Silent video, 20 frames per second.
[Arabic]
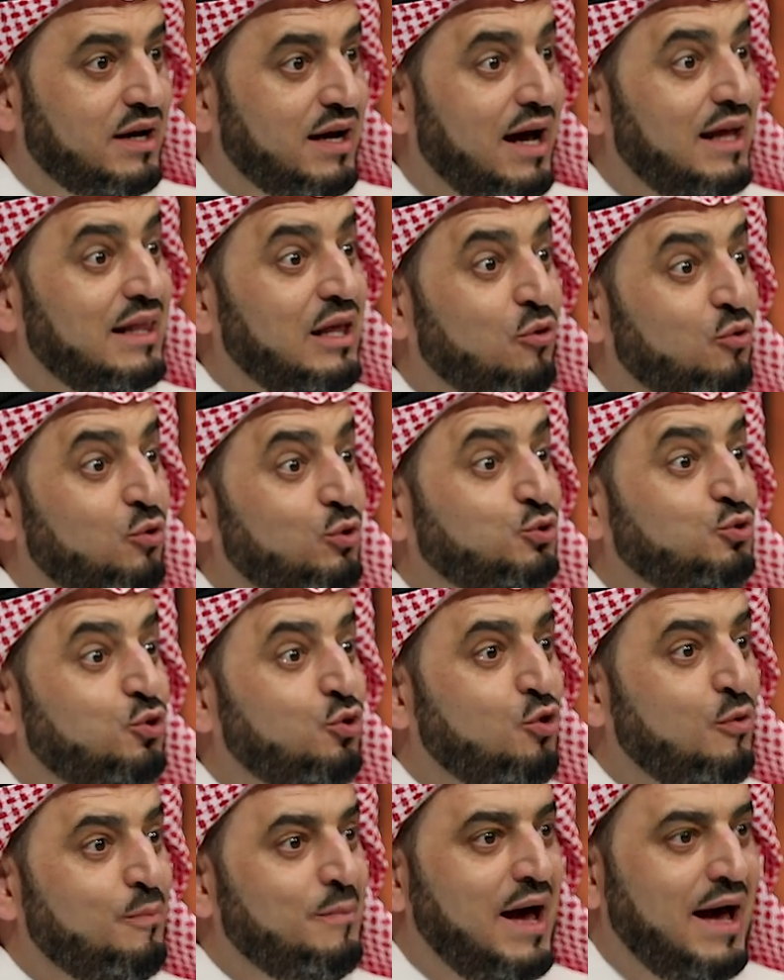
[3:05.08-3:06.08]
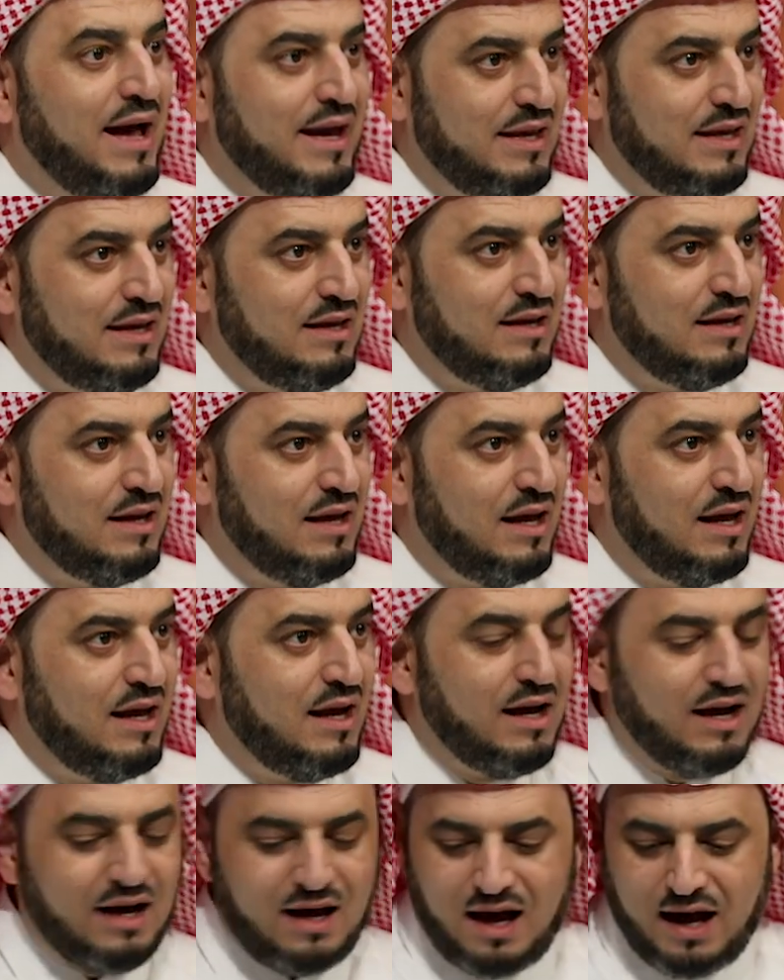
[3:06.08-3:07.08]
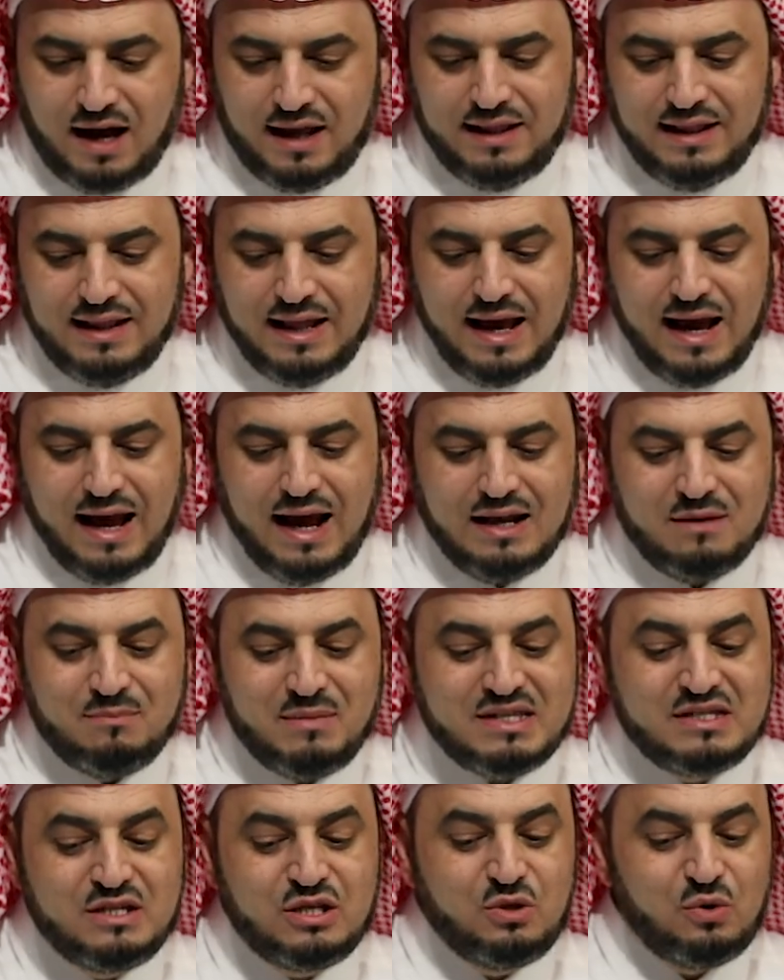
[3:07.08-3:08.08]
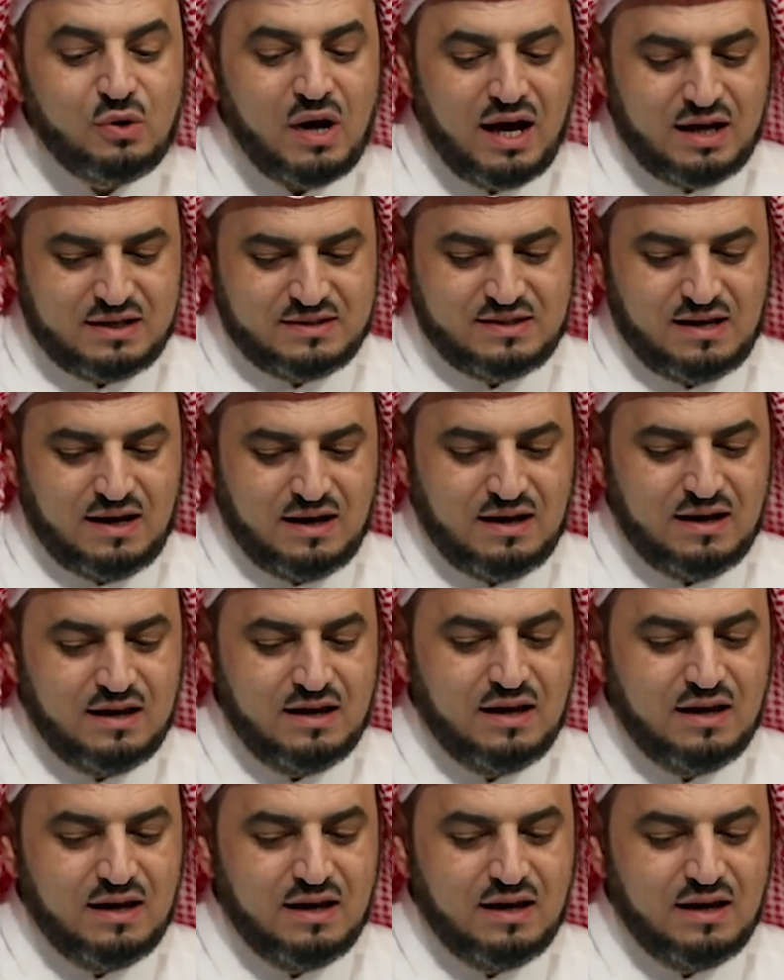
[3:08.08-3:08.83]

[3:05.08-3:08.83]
قال قلت ثم أي قال المسجد الأقصى